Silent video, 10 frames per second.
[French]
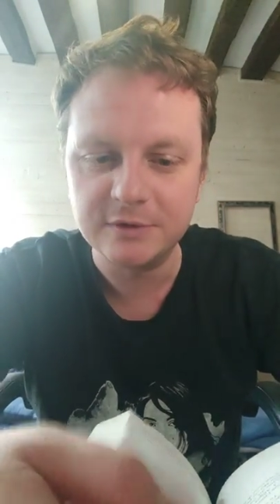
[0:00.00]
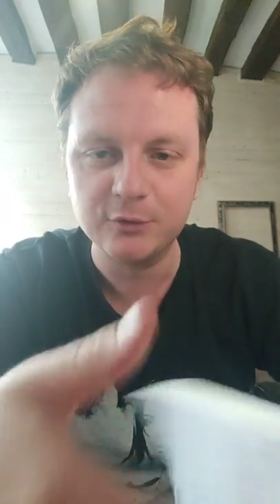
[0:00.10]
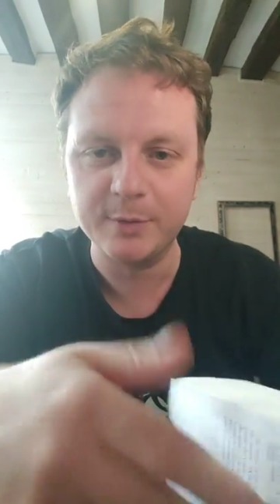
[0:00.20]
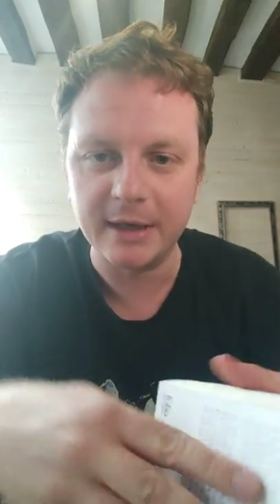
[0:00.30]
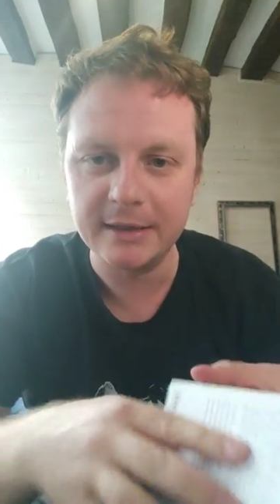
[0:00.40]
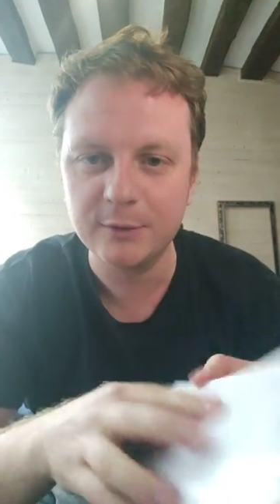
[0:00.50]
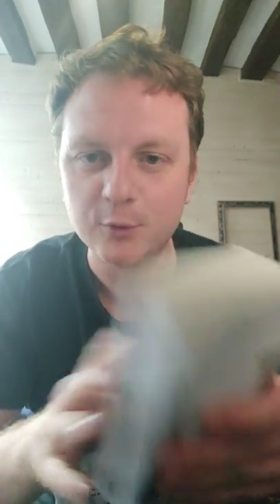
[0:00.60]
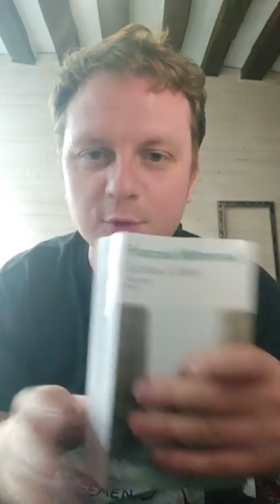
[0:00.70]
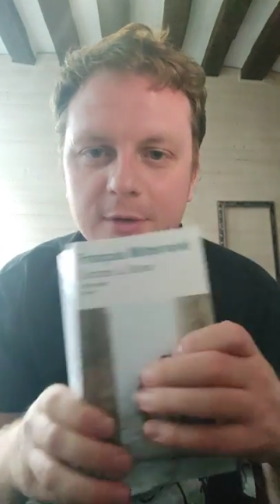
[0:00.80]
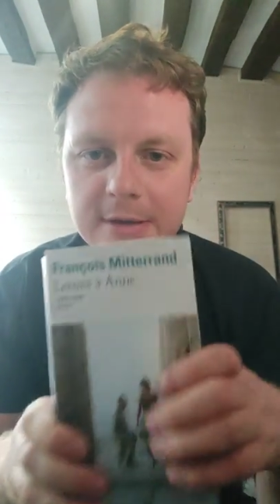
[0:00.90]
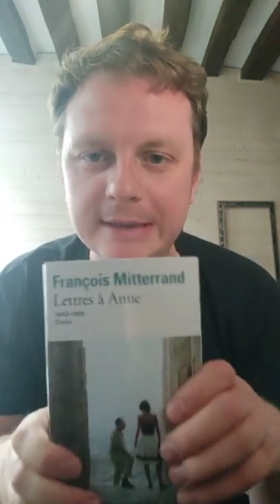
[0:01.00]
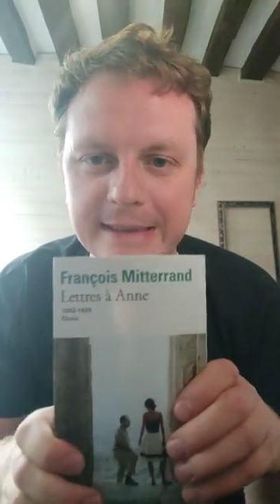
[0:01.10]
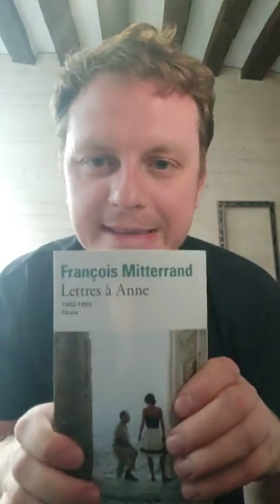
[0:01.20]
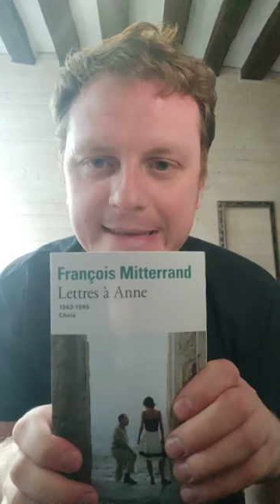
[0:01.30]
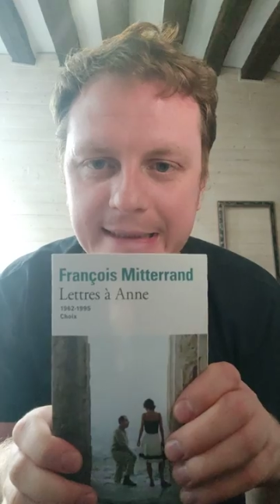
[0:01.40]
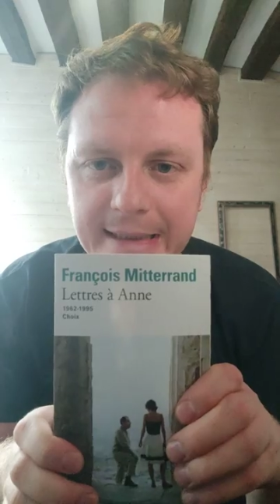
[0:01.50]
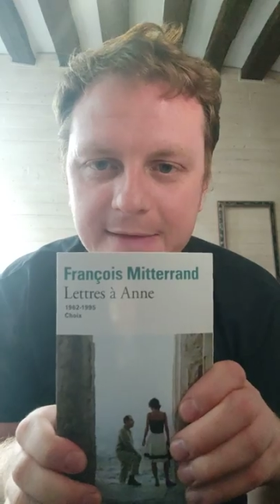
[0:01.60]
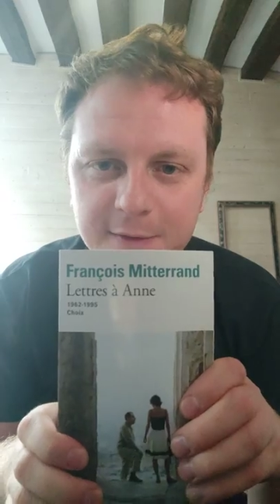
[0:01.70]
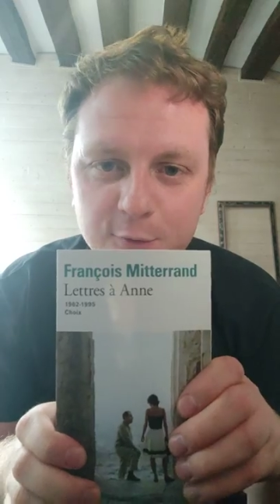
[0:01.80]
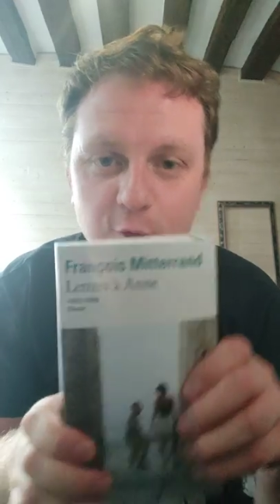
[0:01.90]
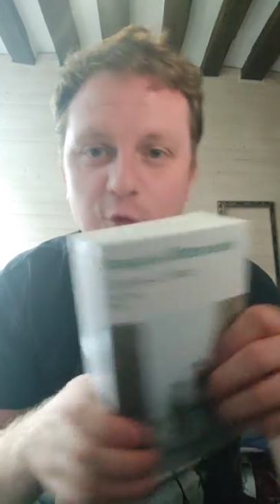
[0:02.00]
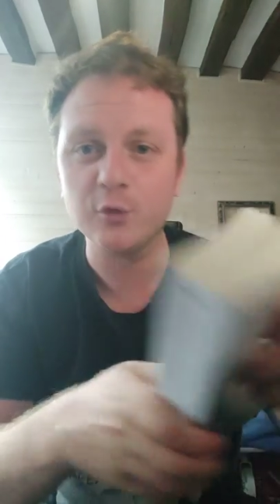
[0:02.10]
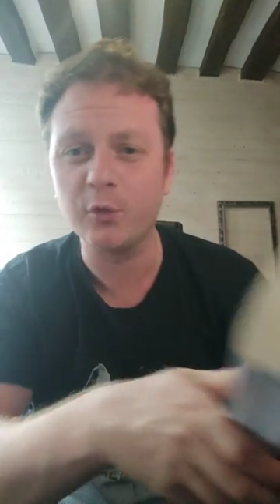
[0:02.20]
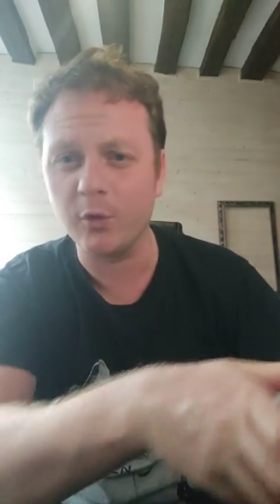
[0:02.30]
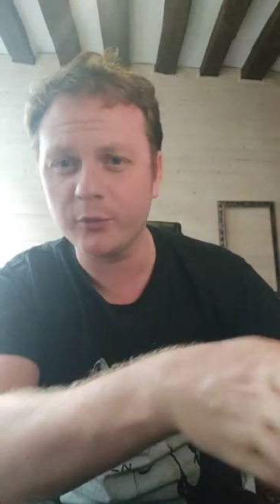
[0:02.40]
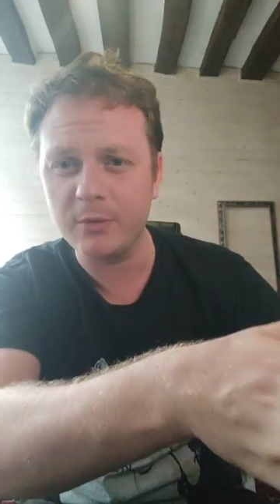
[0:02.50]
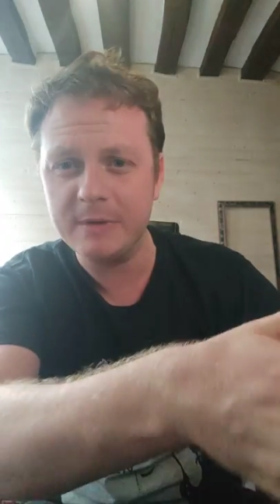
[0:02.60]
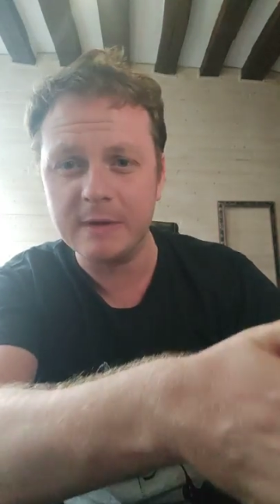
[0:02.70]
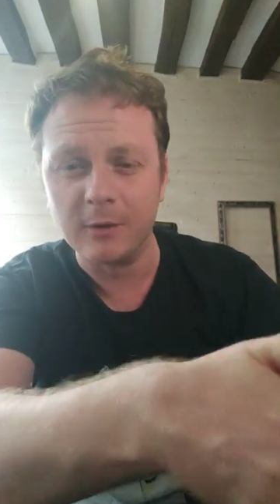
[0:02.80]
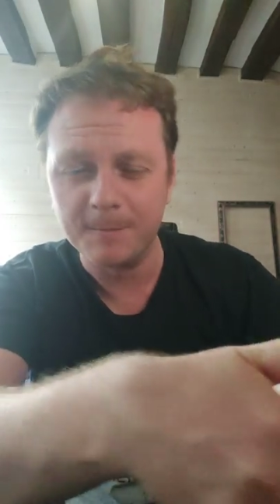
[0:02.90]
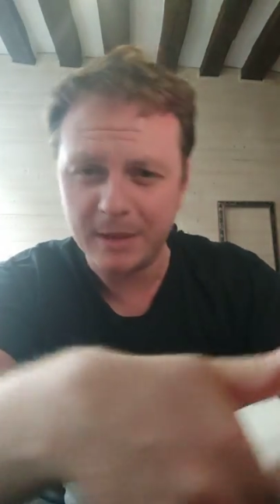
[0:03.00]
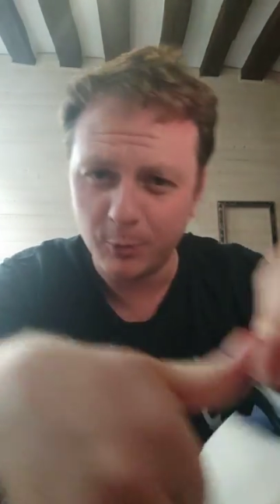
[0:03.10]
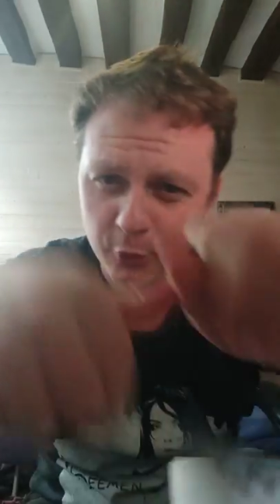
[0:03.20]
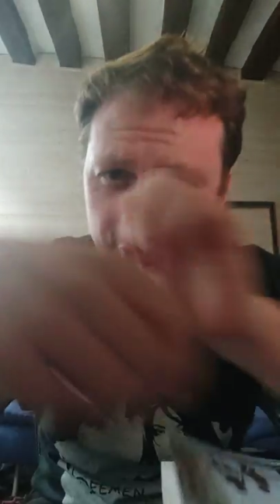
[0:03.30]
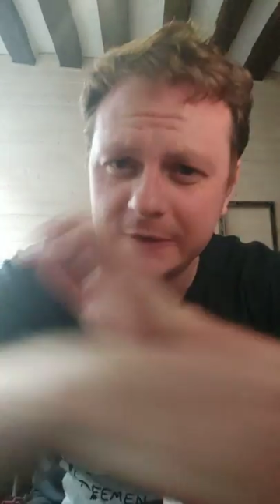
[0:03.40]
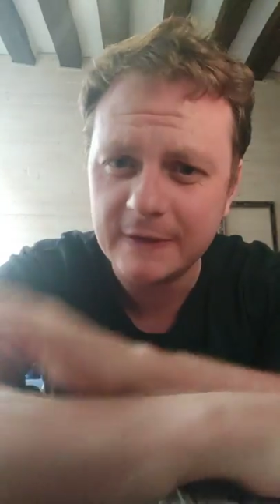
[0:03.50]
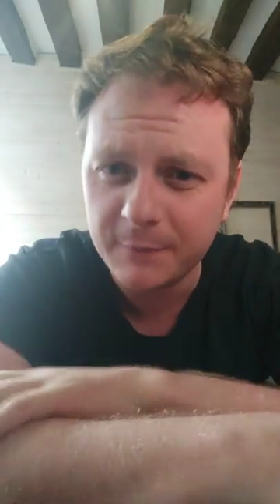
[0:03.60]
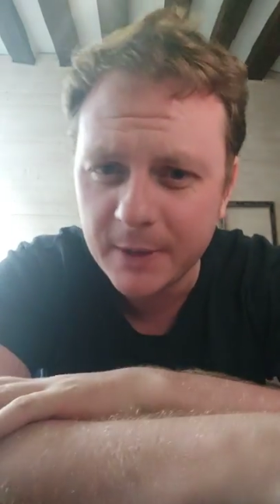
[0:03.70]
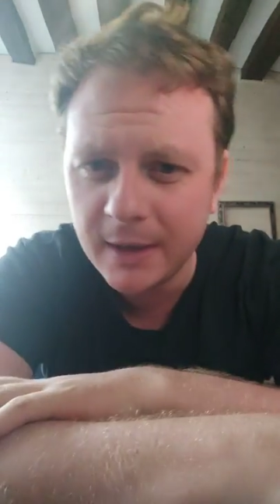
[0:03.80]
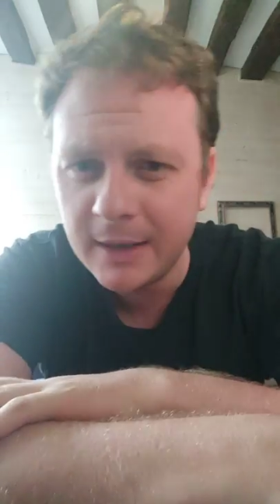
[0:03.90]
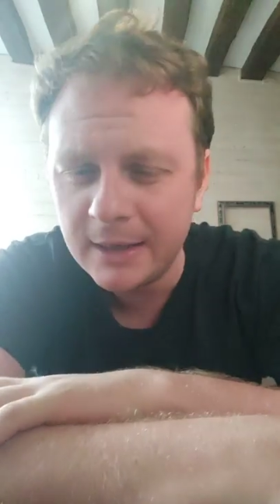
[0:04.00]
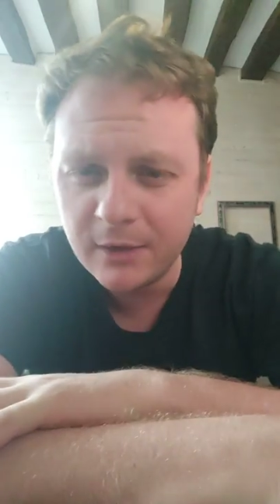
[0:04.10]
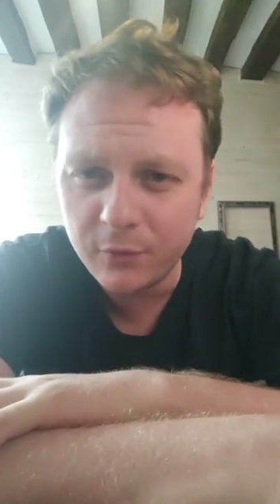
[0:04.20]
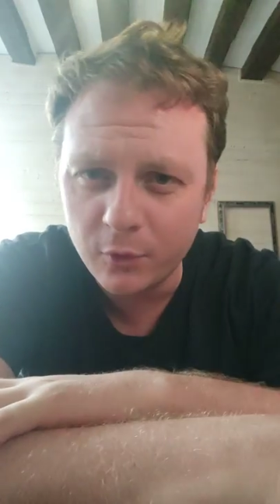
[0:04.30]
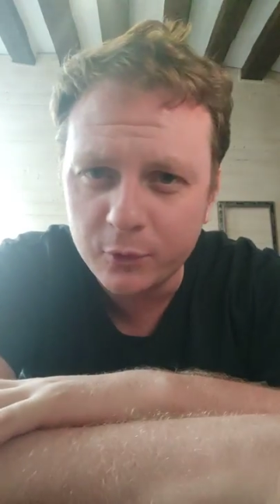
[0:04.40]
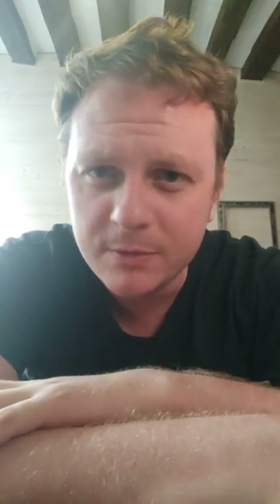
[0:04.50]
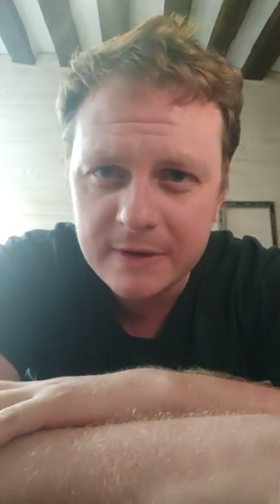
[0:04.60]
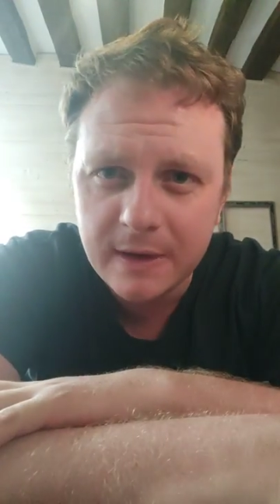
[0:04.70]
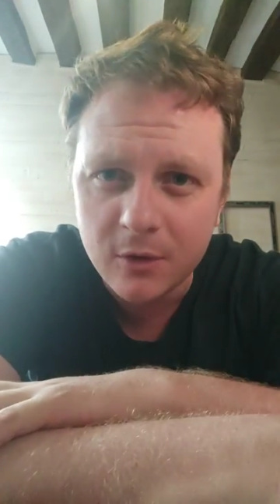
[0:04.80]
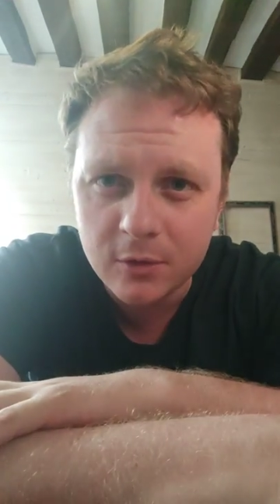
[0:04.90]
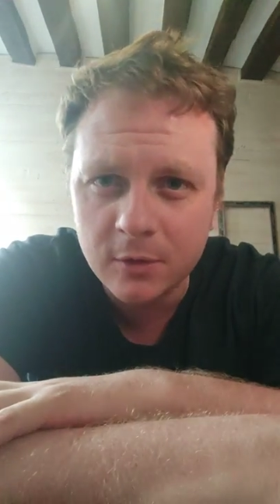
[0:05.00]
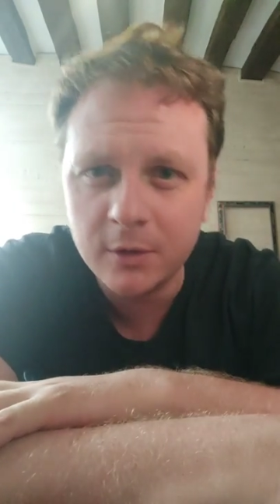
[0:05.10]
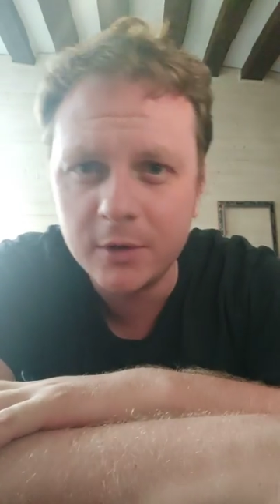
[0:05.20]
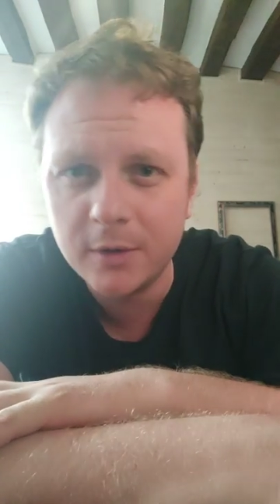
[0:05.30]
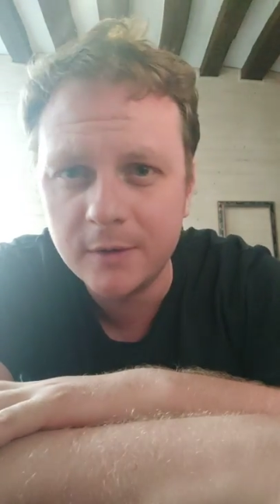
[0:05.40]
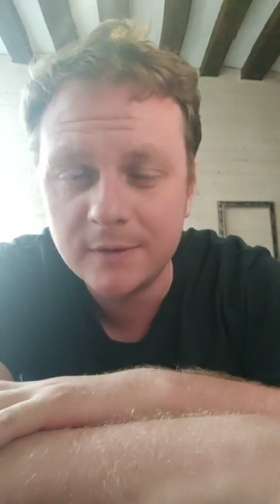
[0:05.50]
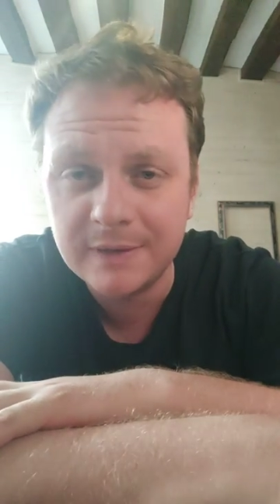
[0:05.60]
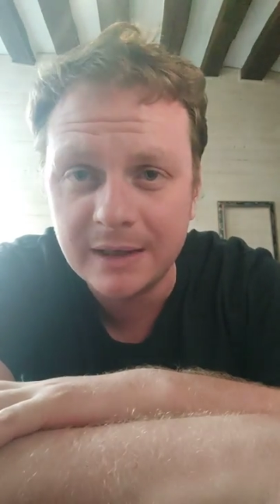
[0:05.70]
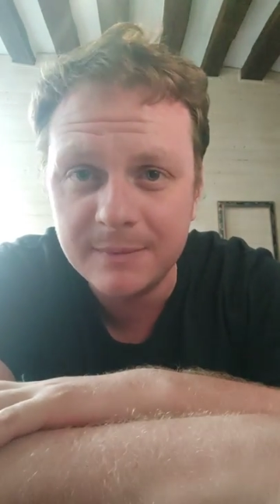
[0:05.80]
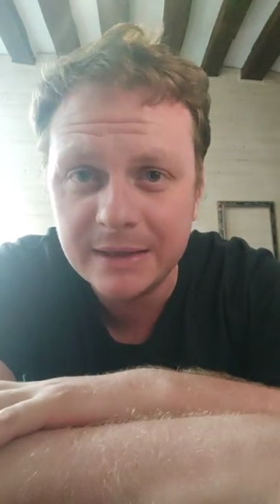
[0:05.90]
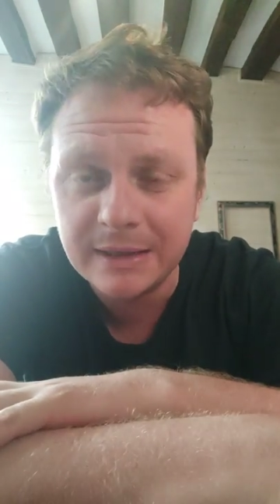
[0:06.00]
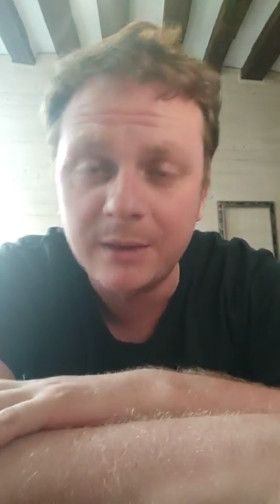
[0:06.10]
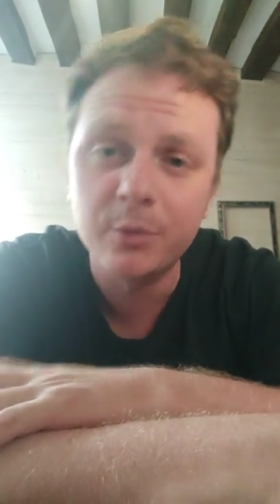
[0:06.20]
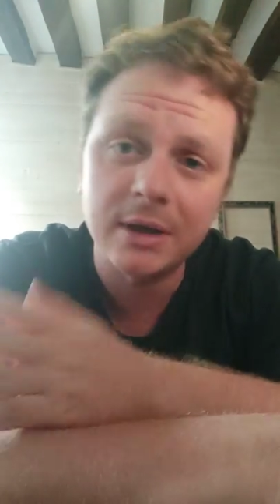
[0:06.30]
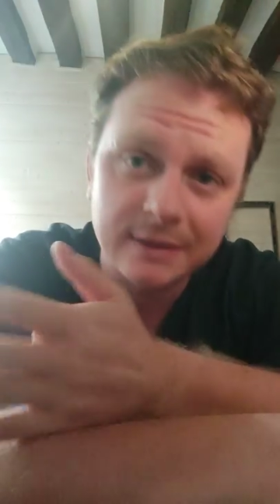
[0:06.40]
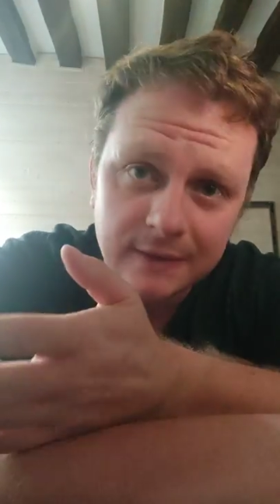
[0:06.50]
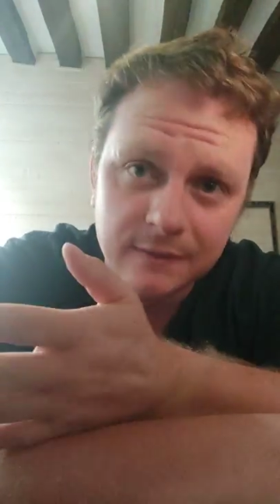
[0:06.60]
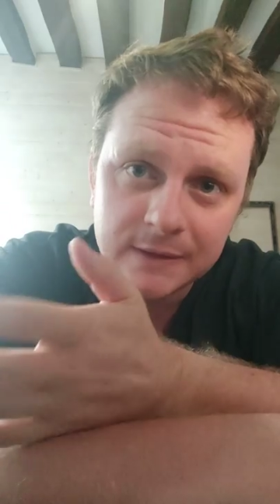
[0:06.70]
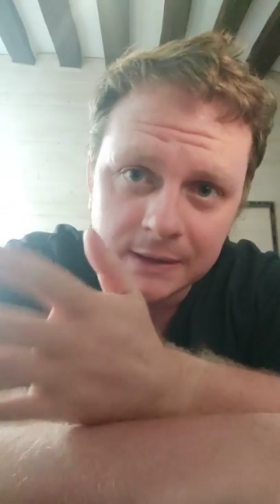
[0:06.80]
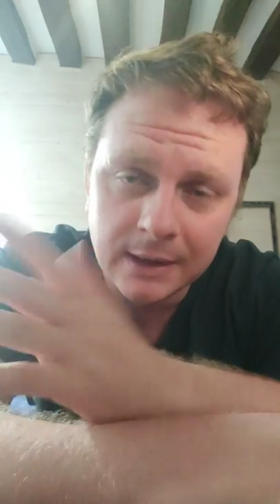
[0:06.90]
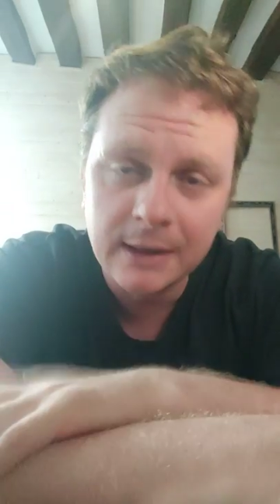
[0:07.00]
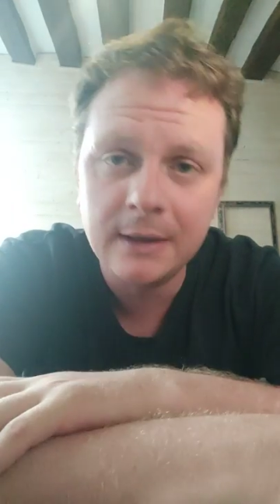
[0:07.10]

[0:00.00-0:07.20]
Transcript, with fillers: Je vais vous parler de Lettre à Anne de François Mitterrand. Alors pour ceux qui ne savent pas, François Mitterrand, euh, c'est un mec qui a un peu raté sa vie.